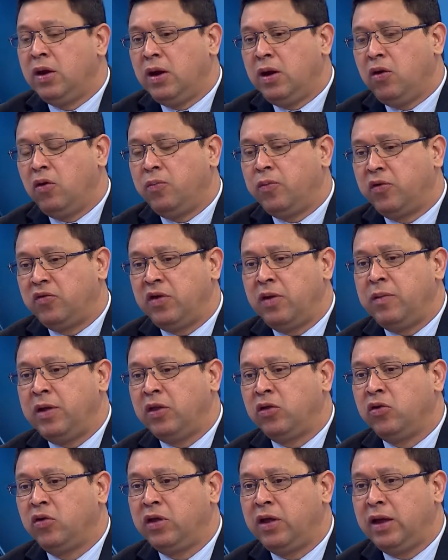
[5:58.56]
los,
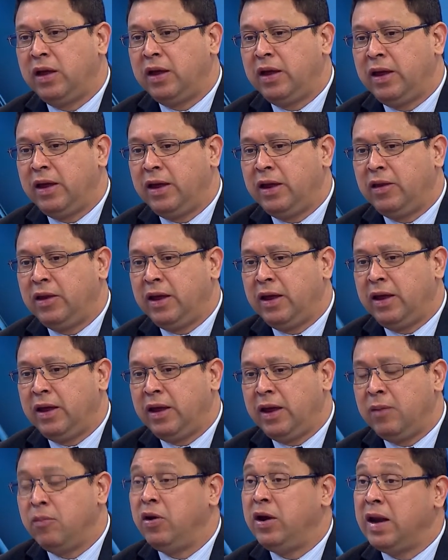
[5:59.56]
procedimientos de eh,
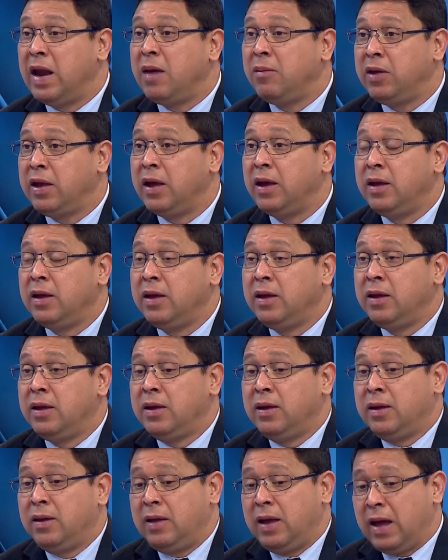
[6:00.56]
eh, hemodinamia,
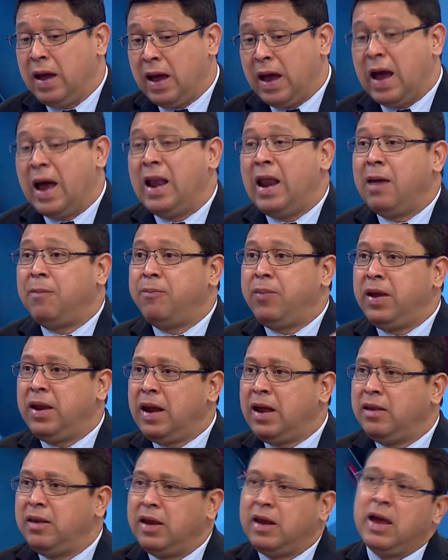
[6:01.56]
a la
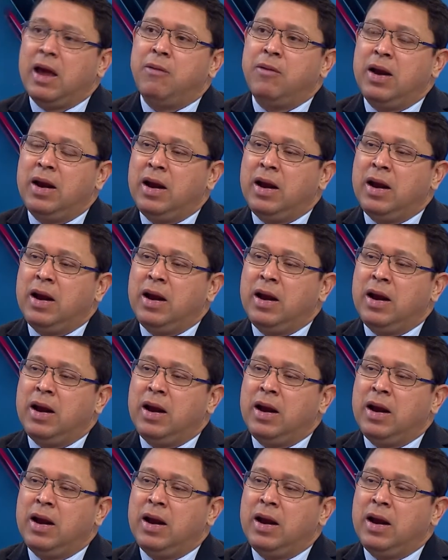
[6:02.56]
espera de que abra